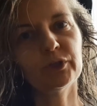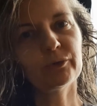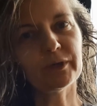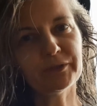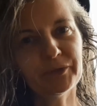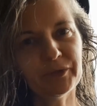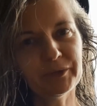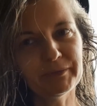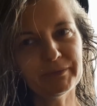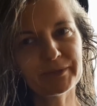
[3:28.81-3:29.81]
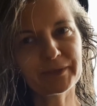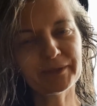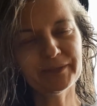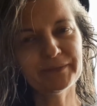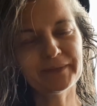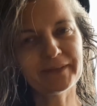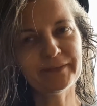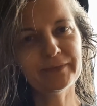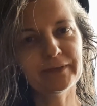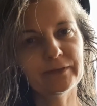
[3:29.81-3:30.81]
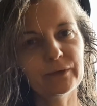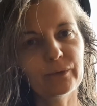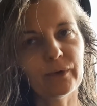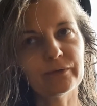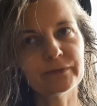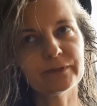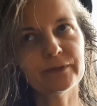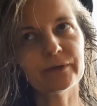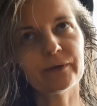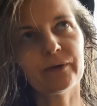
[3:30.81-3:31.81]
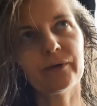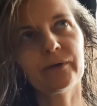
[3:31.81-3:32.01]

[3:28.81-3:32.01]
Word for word: przykład, który mi przychodzi w tej chwili do głowy, to